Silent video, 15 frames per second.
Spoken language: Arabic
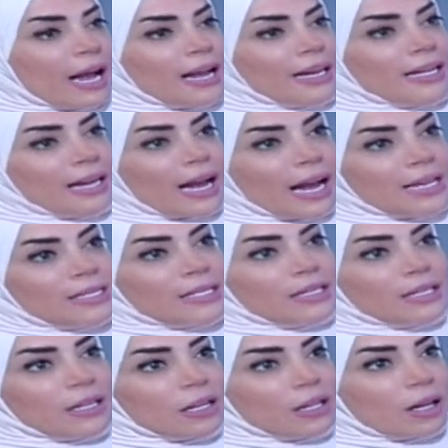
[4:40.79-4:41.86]
هي الحيز
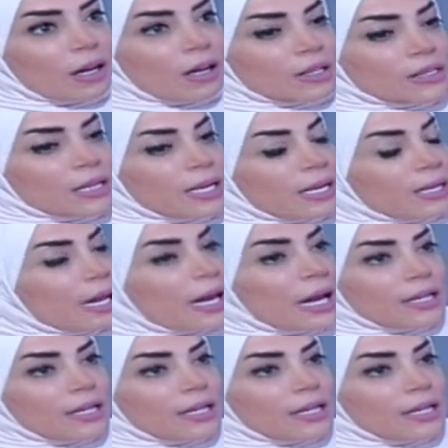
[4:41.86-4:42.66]
الخاص، لا